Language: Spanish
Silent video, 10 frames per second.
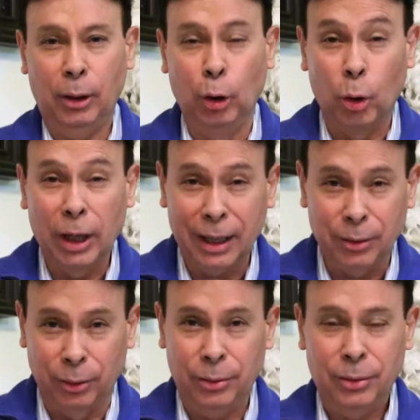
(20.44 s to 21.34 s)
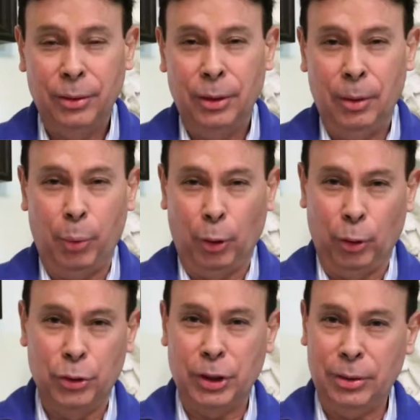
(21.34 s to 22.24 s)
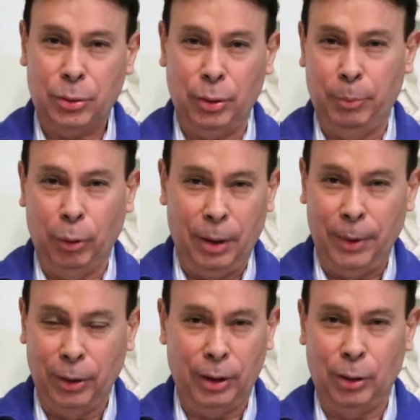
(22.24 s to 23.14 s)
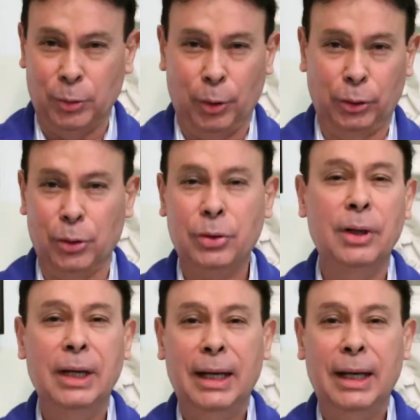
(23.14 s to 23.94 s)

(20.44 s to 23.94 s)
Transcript: logrado por consenso y por la mayoría de los votos,